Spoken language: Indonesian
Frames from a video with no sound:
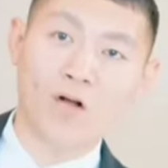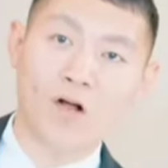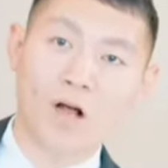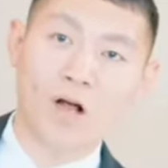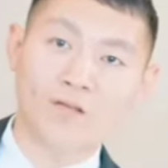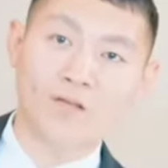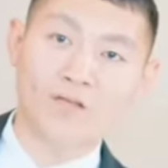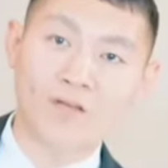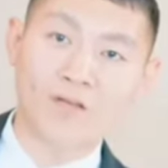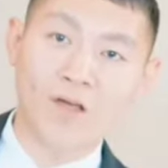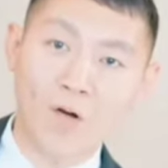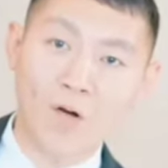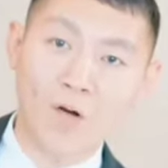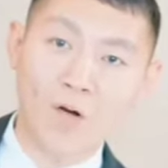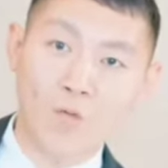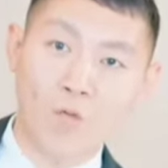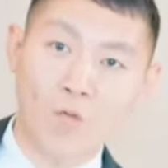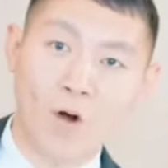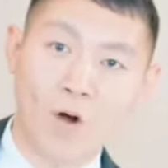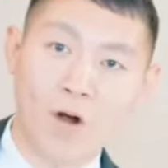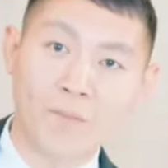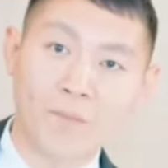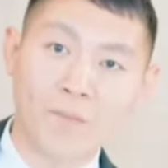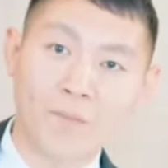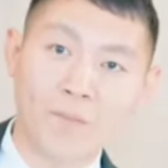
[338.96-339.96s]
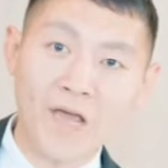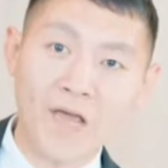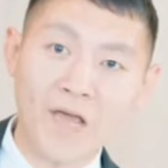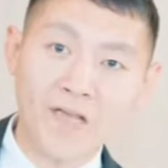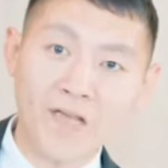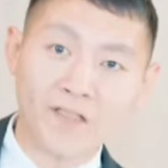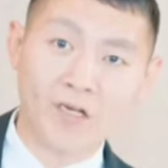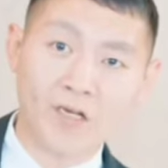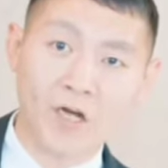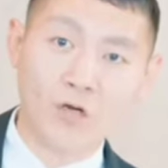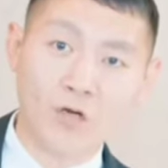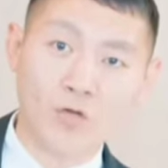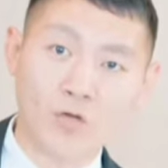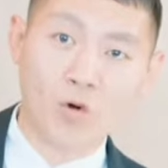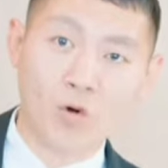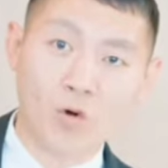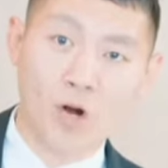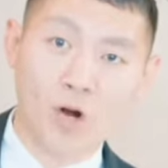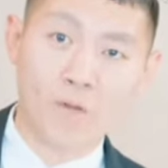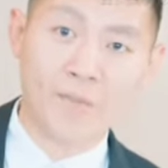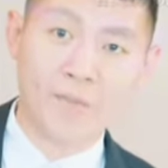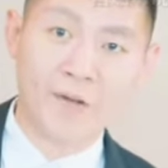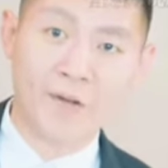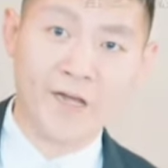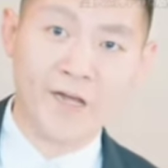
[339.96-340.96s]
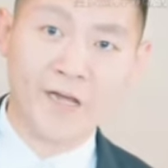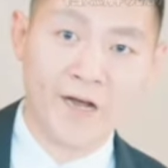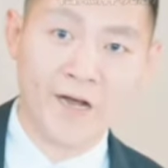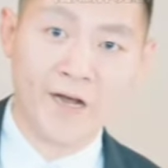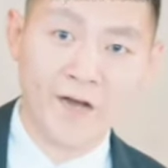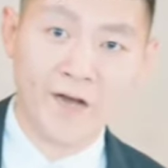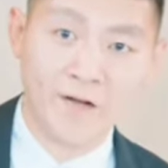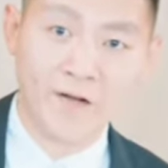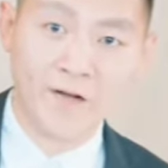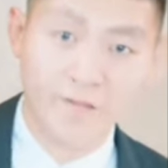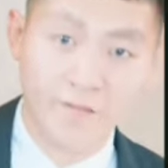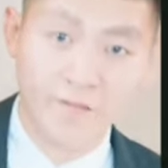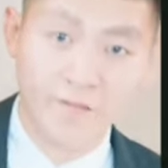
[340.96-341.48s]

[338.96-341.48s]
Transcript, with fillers: pria melihat situasi dan langsung ingin menyingkirkan